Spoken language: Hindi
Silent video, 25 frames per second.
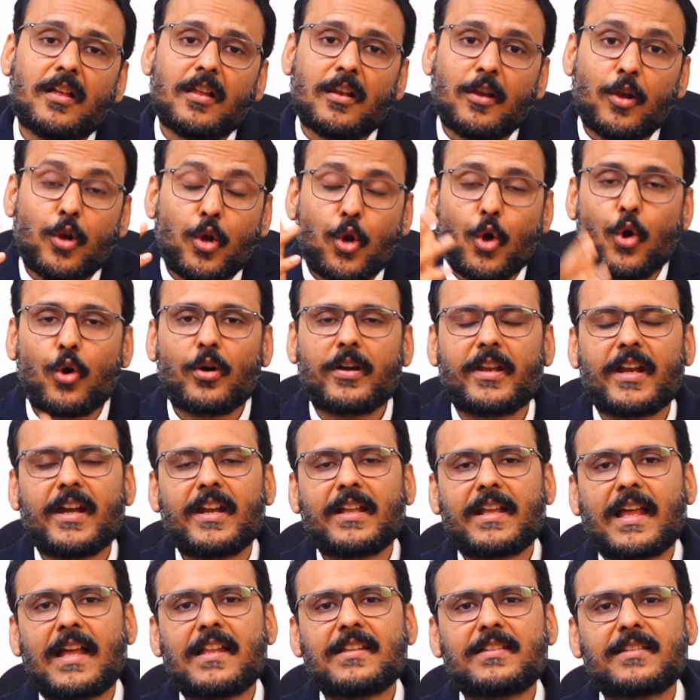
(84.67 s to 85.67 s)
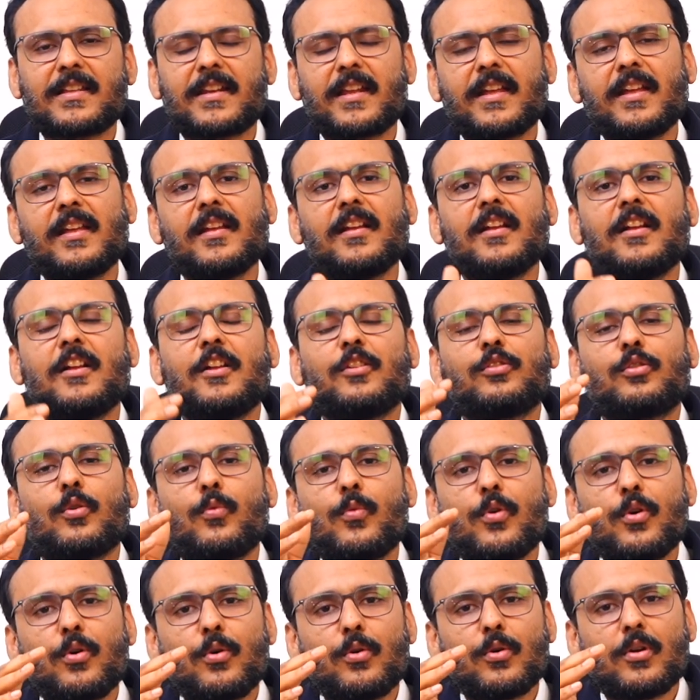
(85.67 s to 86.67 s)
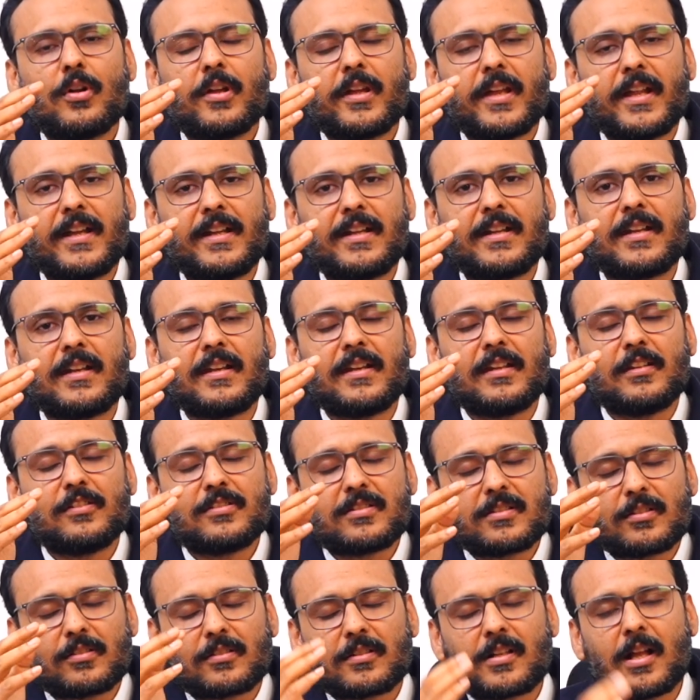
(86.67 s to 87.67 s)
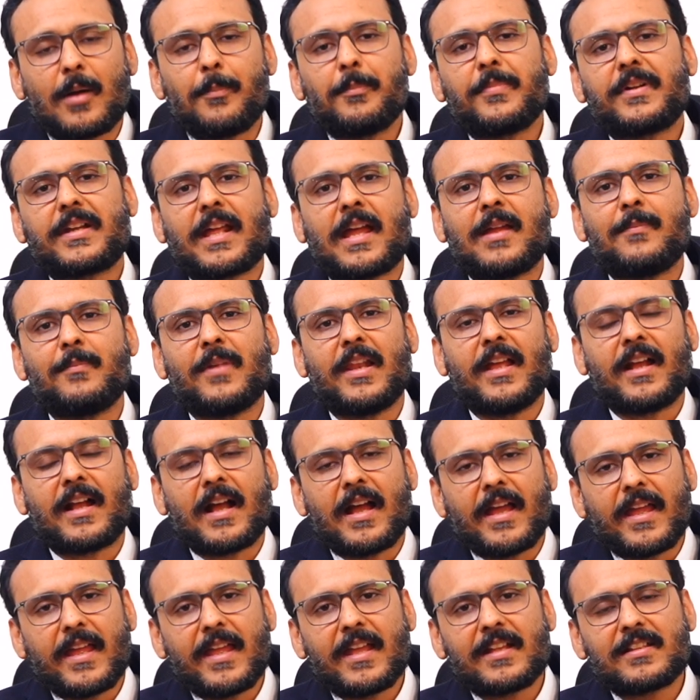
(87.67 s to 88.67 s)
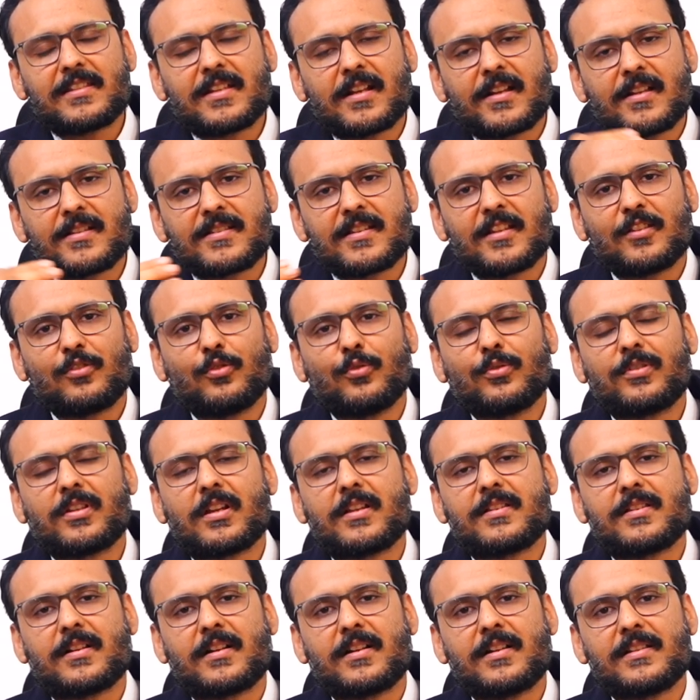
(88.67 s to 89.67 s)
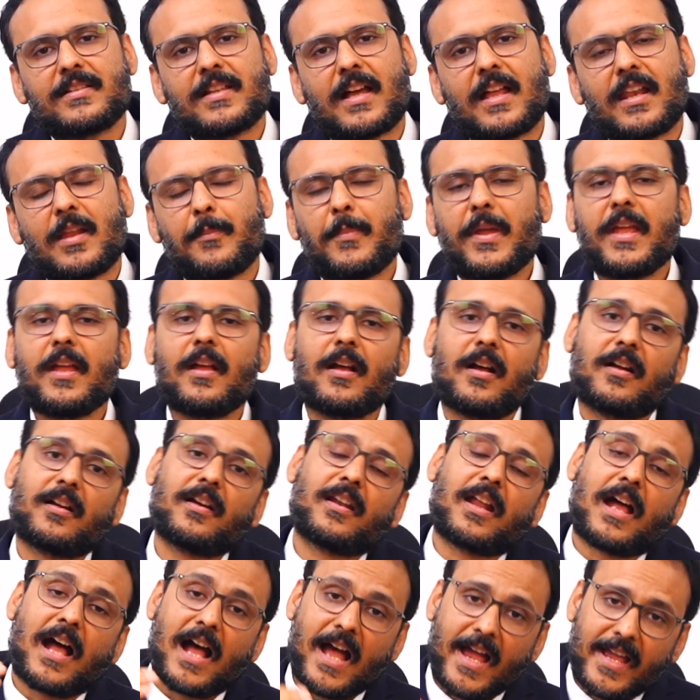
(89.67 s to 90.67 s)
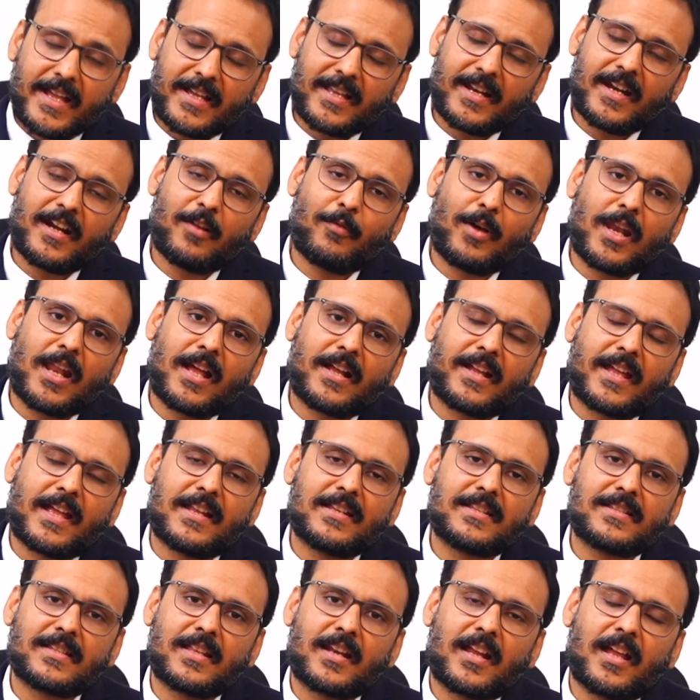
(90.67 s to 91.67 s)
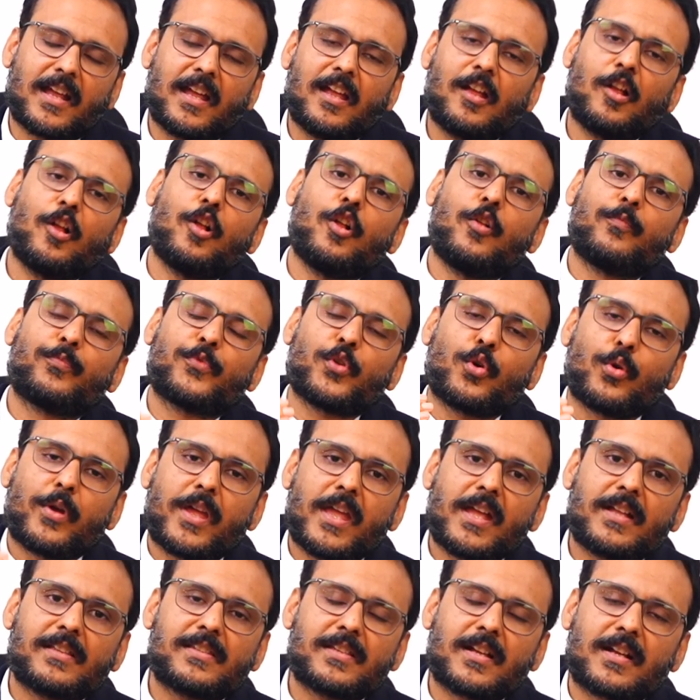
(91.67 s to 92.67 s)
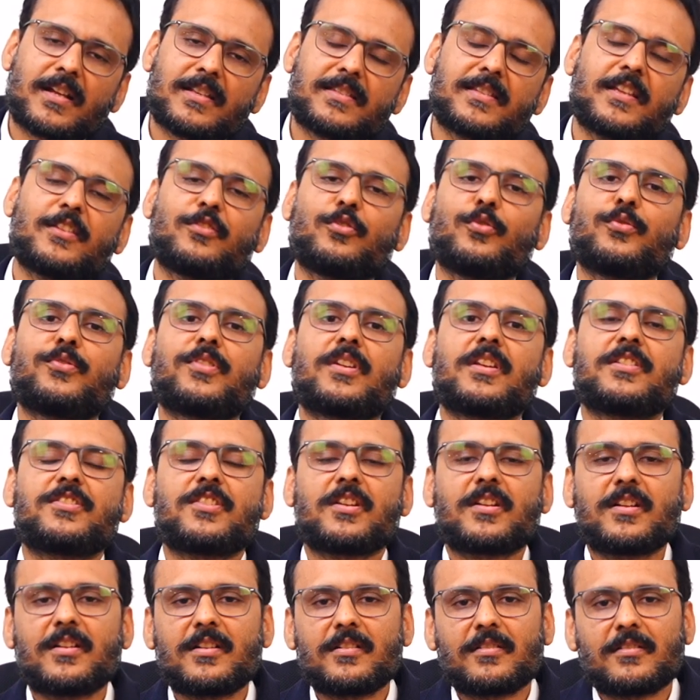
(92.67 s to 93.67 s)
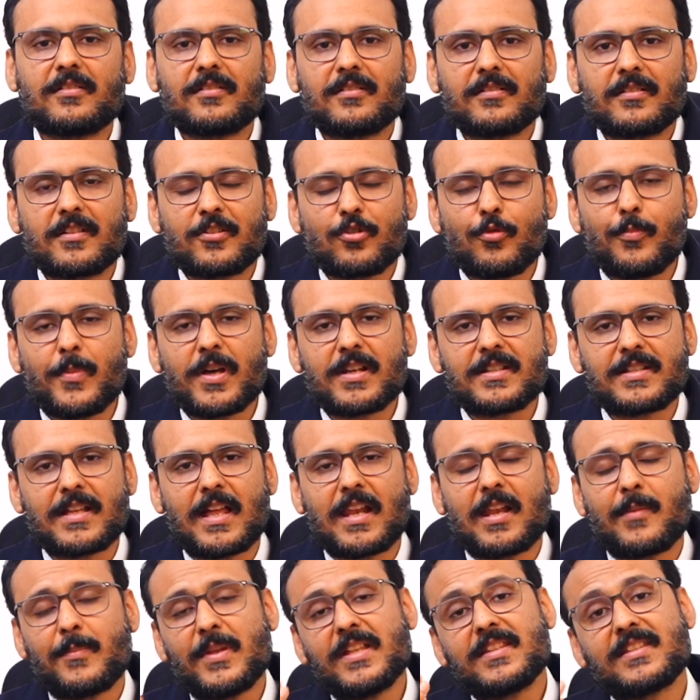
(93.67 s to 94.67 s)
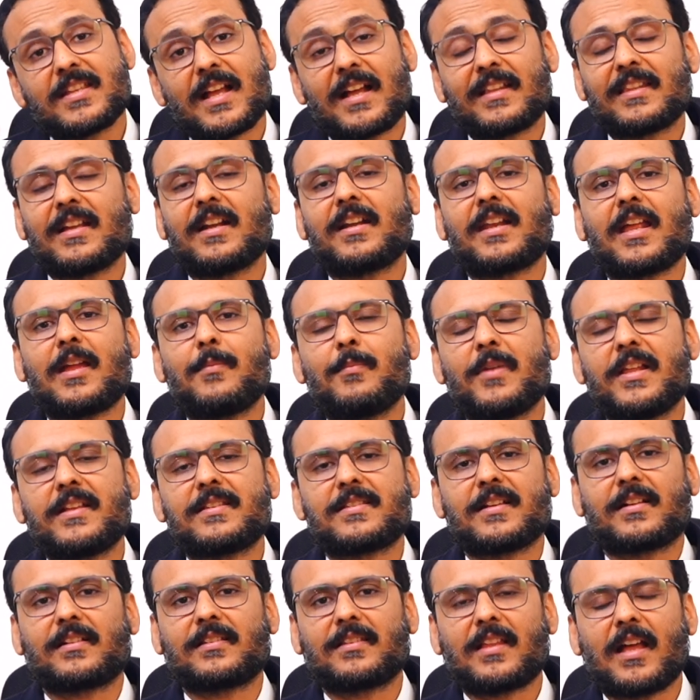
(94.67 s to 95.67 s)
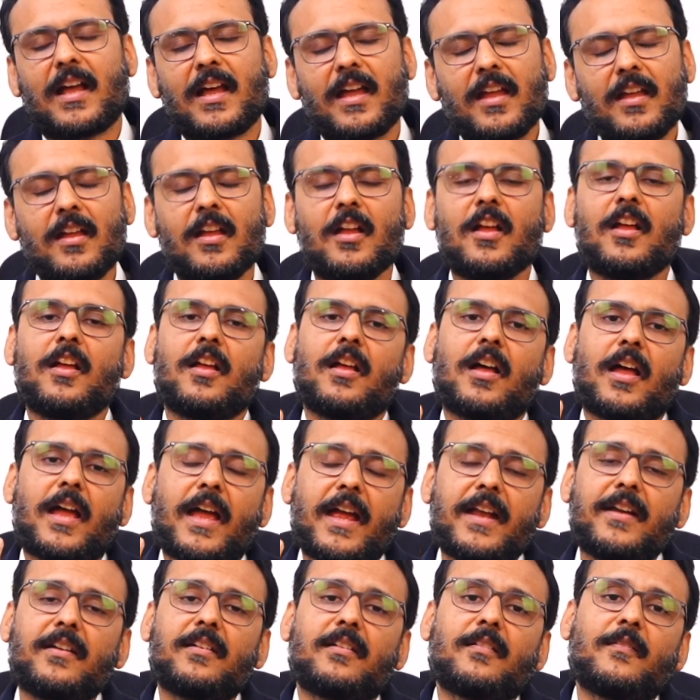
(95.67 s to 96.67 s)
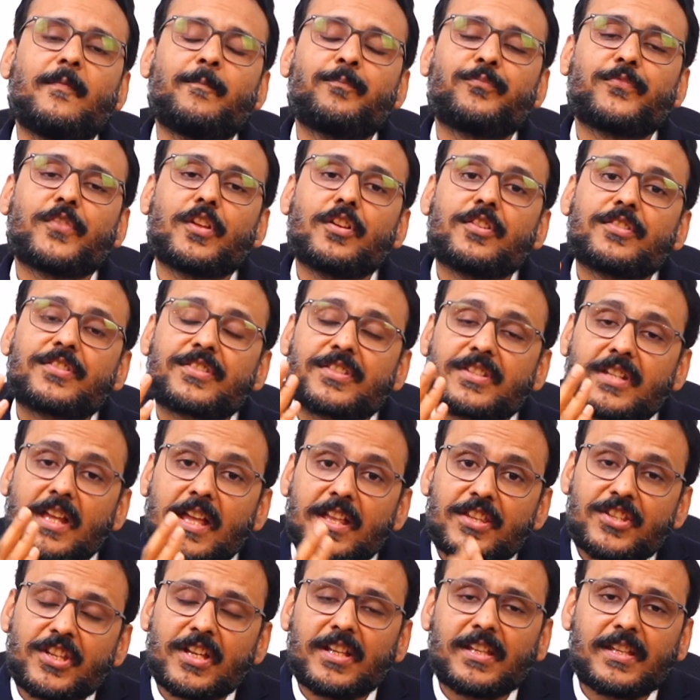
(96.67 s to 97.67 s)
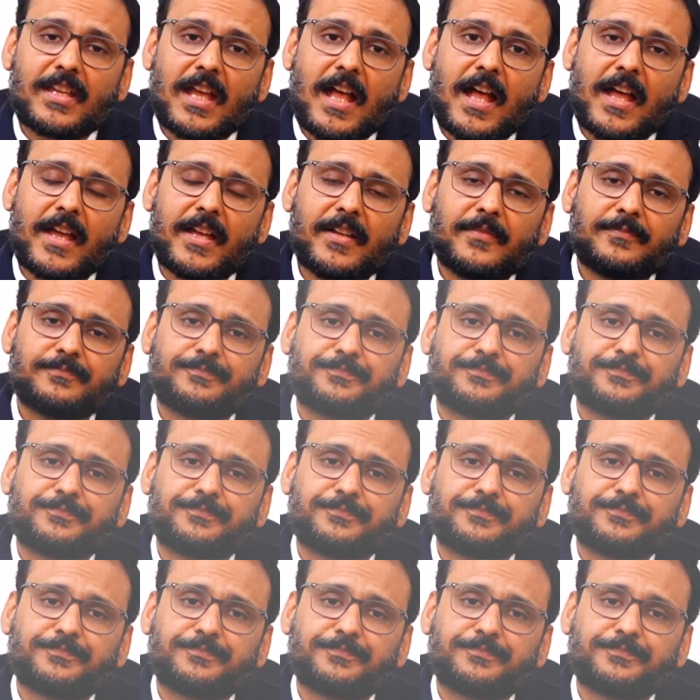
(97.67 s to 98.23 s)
लो ग्रेड कैंसर है तो वो विथ कम टाइम लेगा एक जगह से दूसरे जगह जाने में अगर हाई ग्रेड वाला कैंसर है तो एक जगह से दूसरे जगह ट्यूमर जाने में ज़्यादा टाइम ले सकता है एंड स्टेजिंग क्या है